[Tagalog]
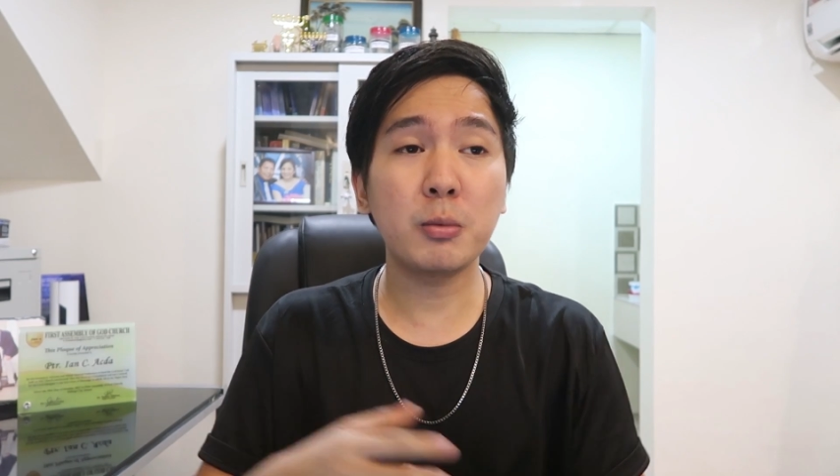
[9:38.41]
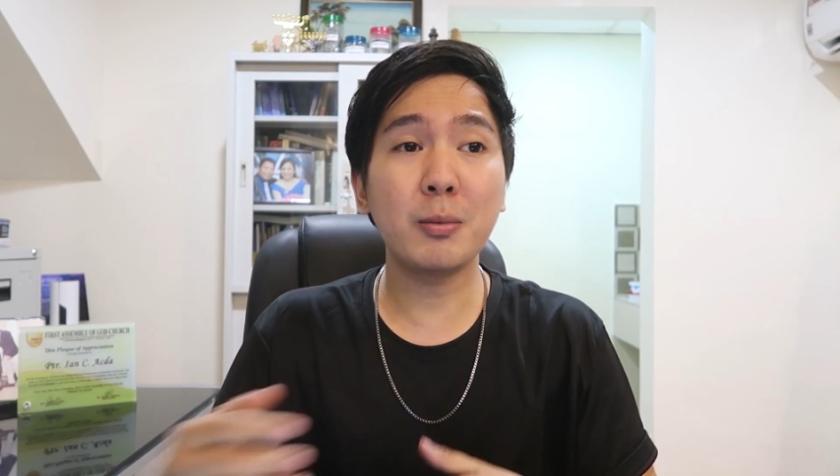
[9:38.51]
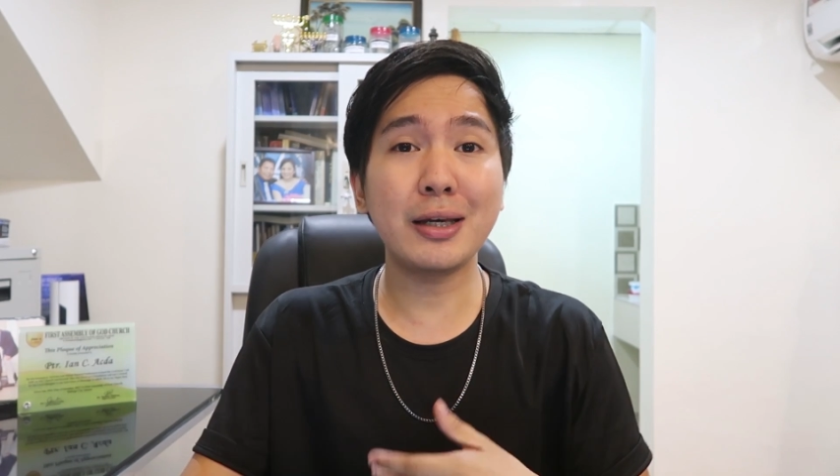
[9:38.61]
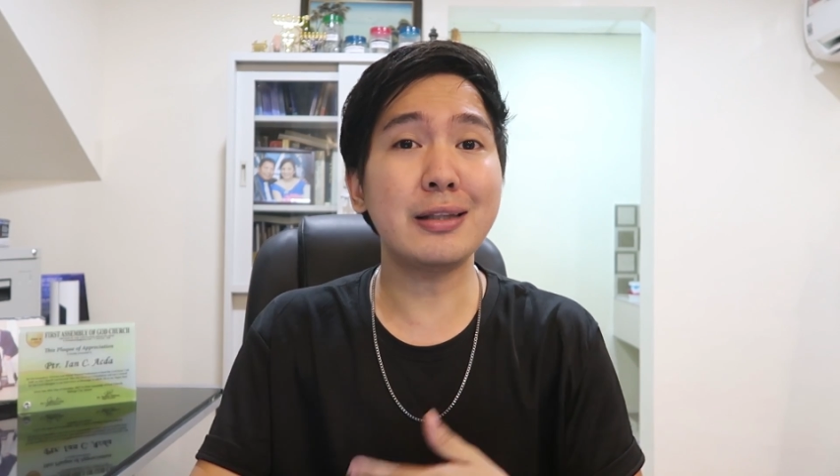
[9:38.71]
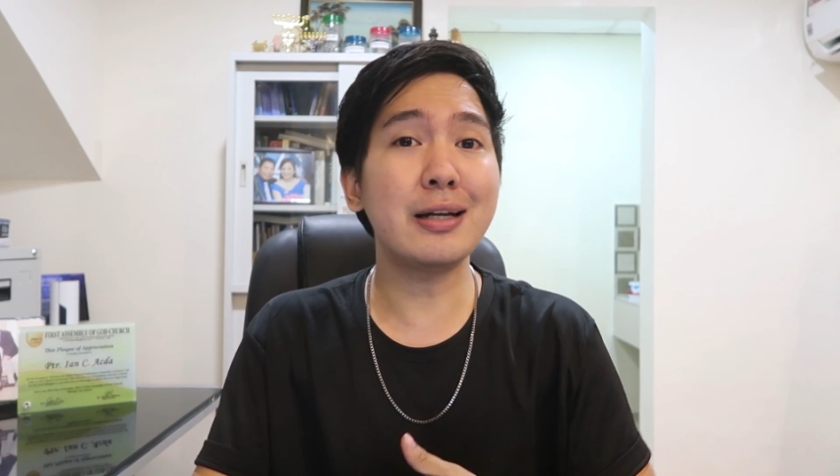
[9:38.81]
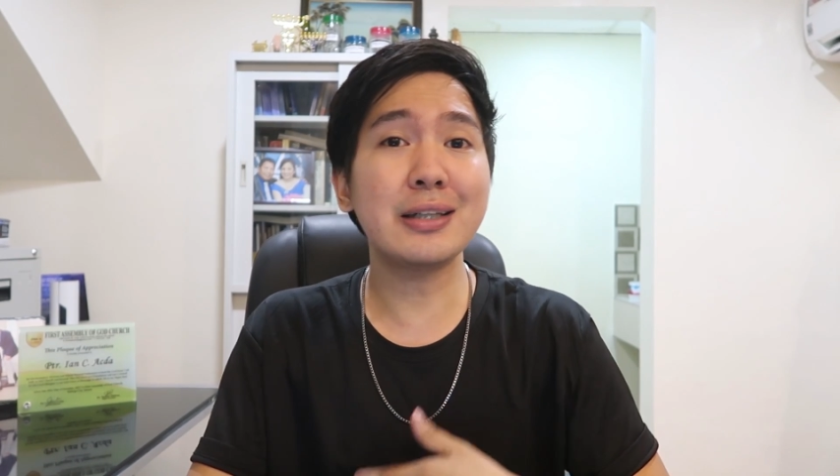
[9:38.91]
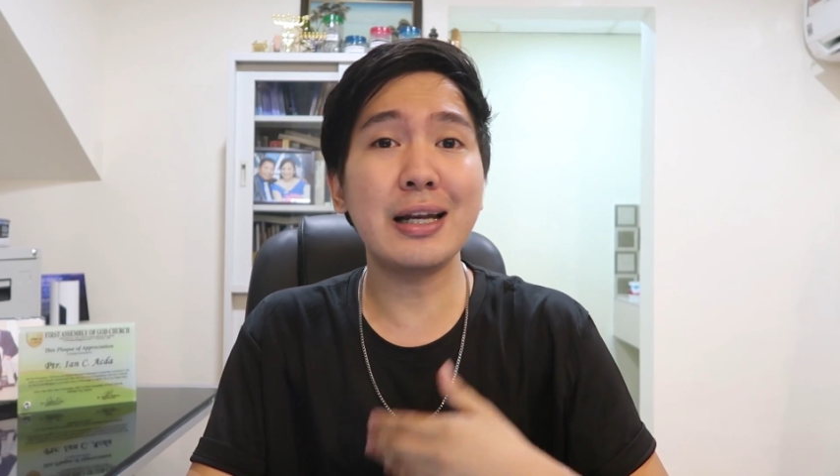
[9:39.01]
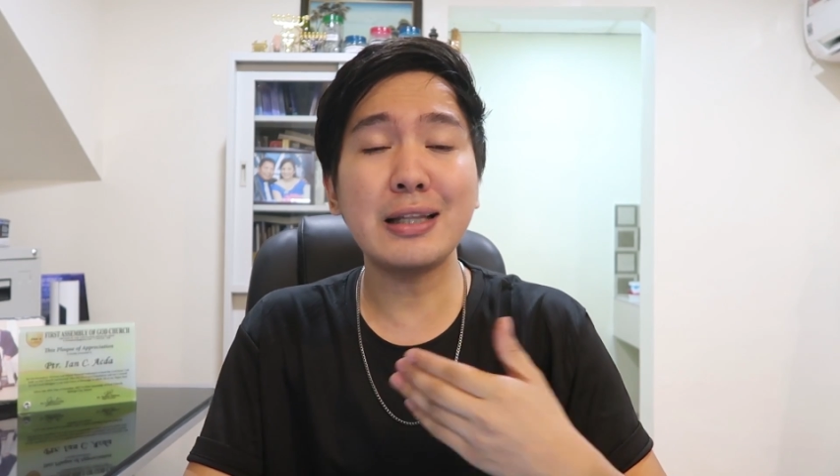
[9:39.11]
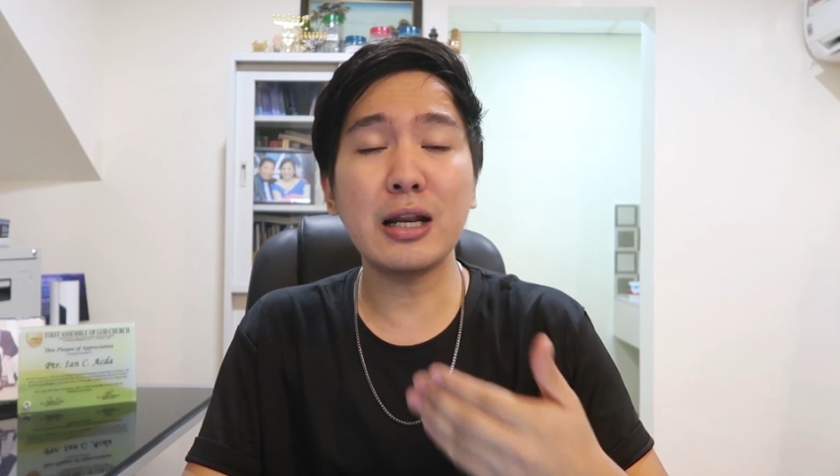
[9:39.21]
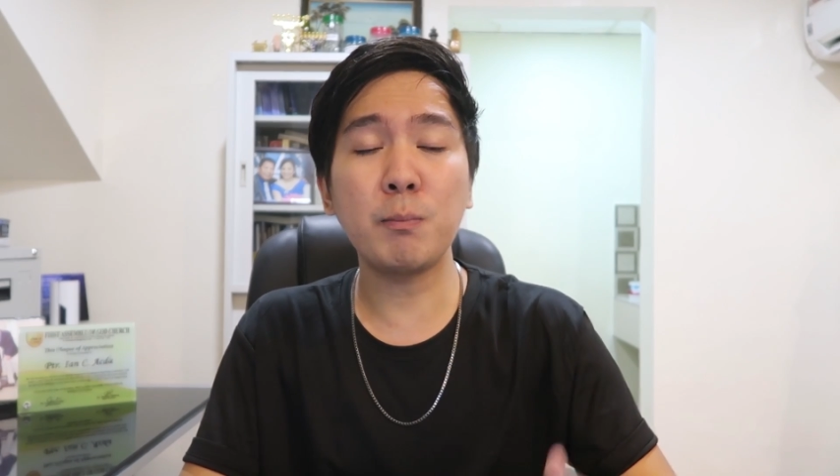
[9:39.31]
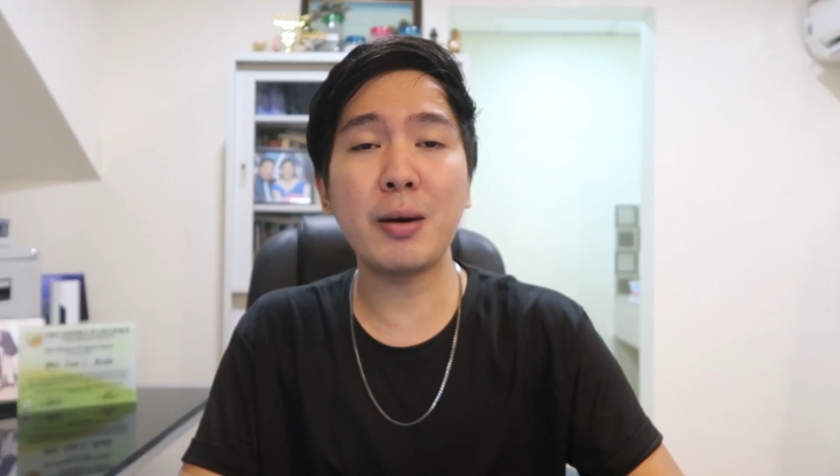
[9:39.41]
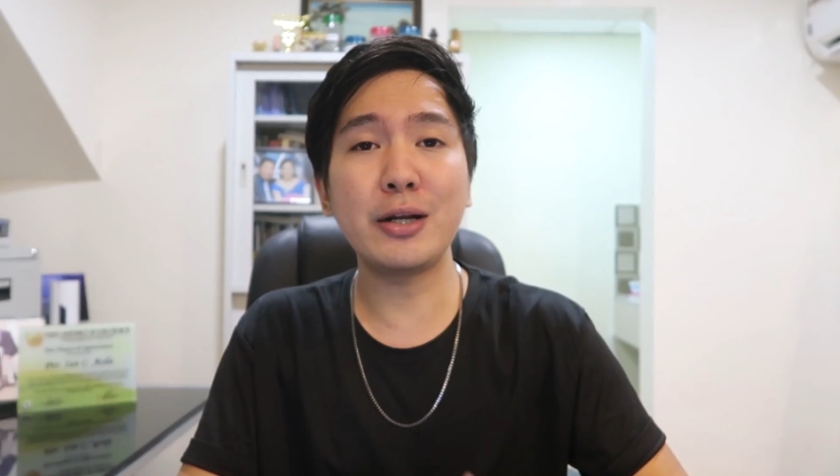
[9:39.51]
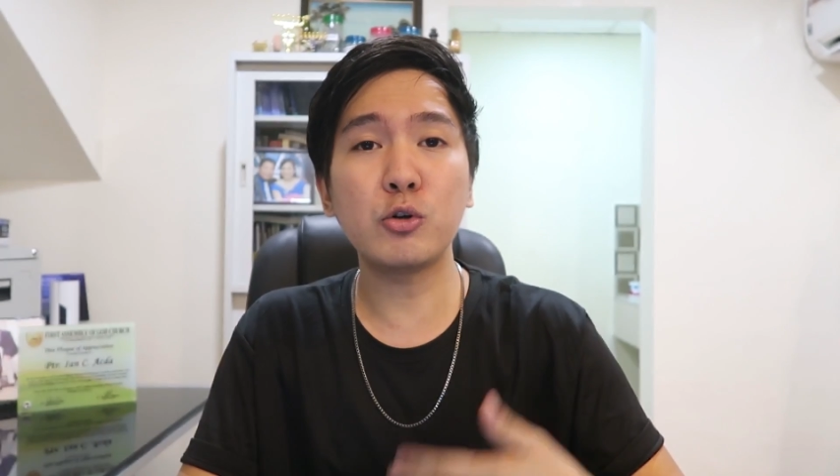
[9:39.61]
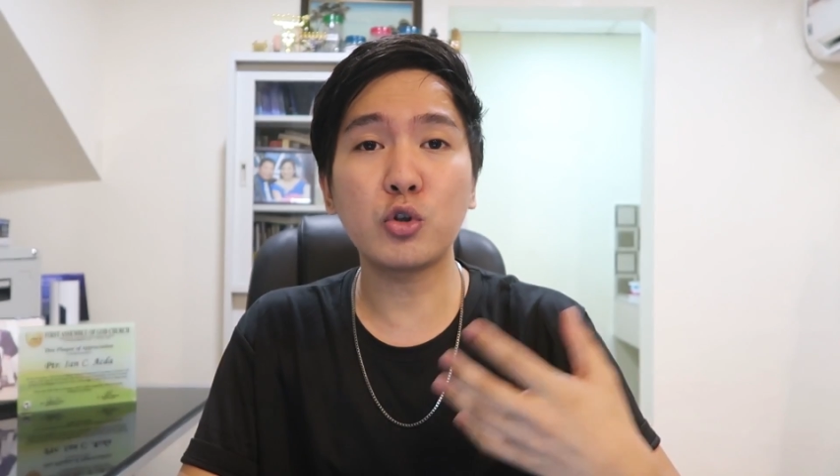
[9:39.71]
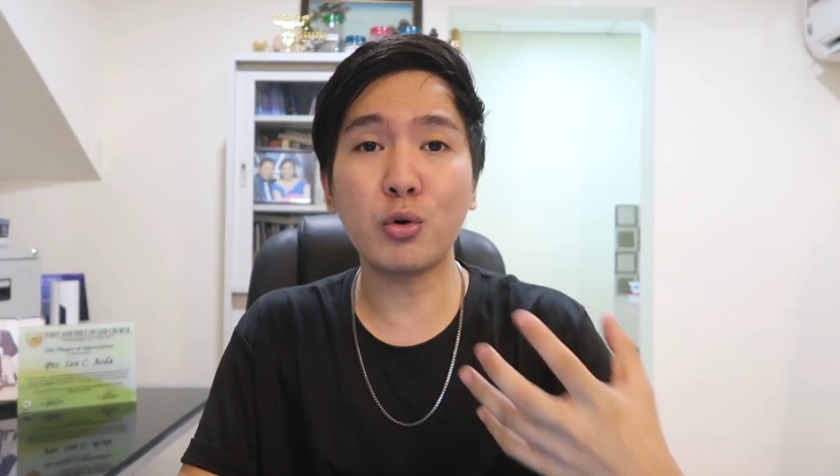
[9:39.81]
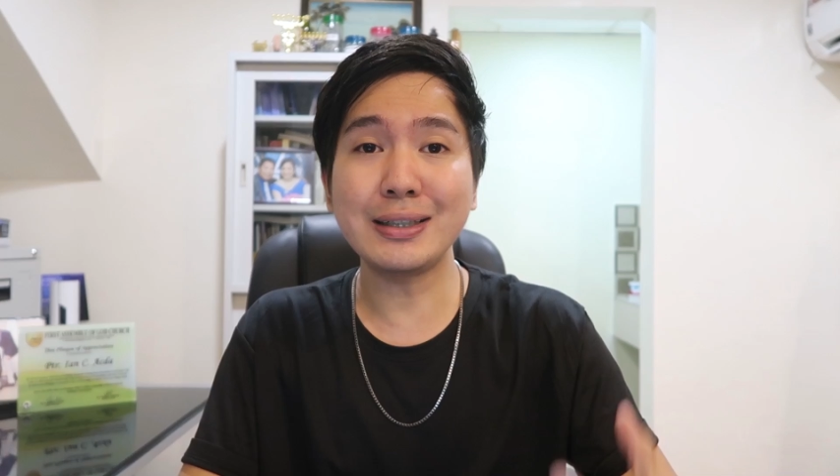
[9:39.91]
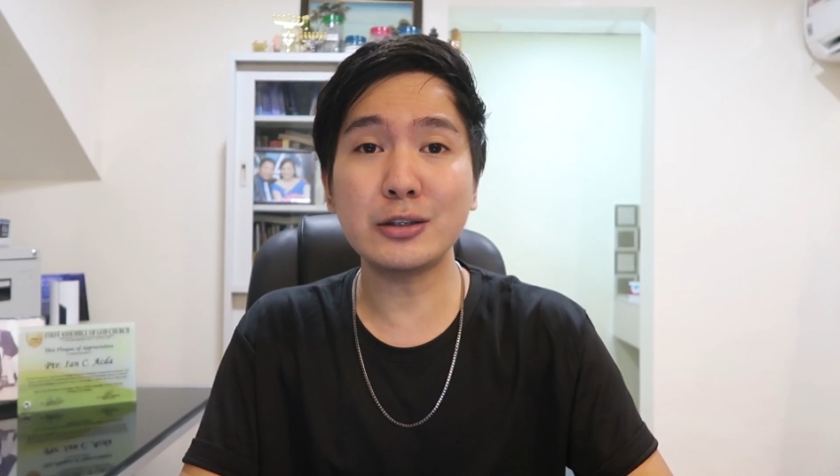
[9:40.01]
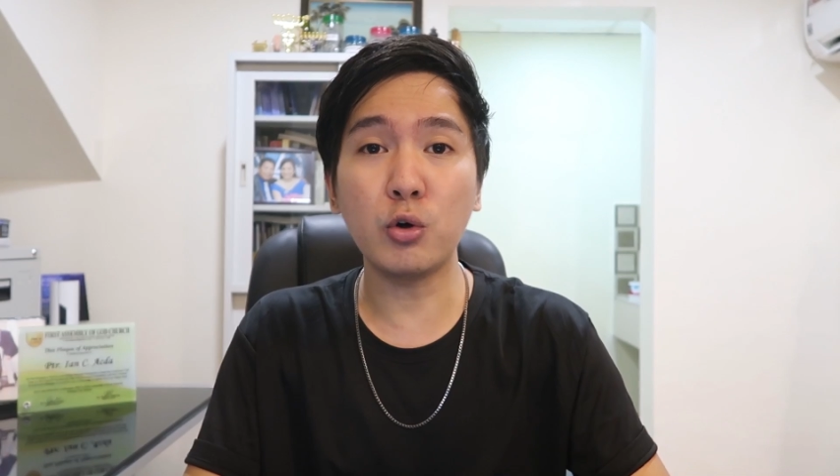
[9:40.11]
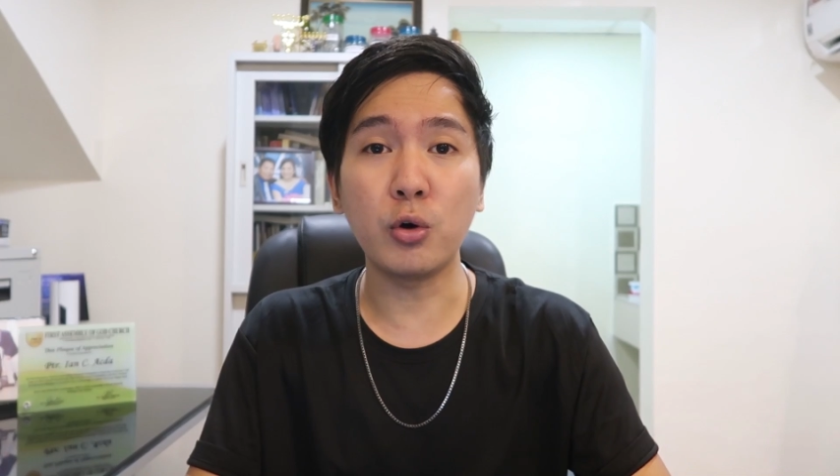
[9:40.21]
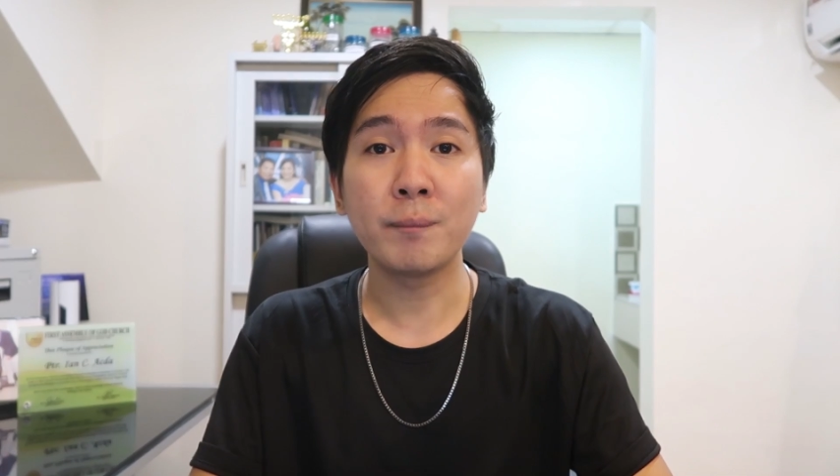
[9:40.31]
pamamagitan ng salita ng Panginoong
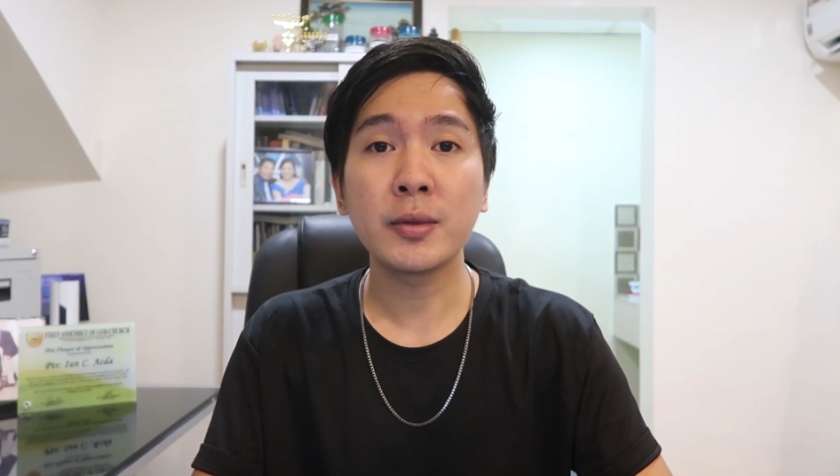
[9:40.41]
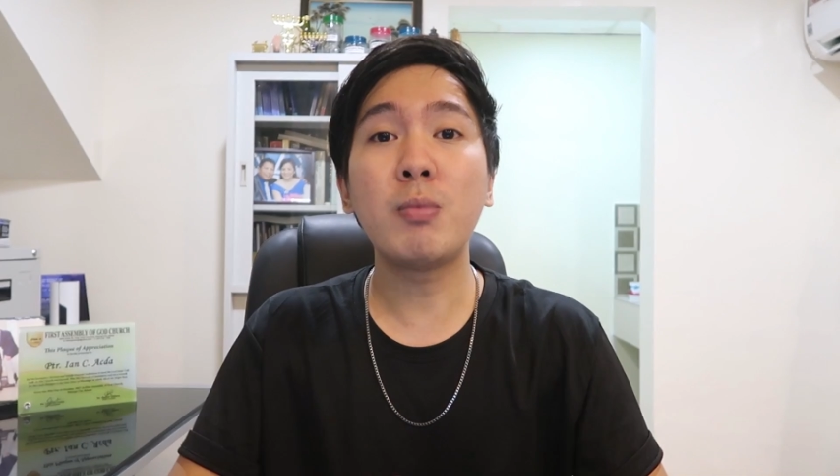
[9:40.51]
Kristo.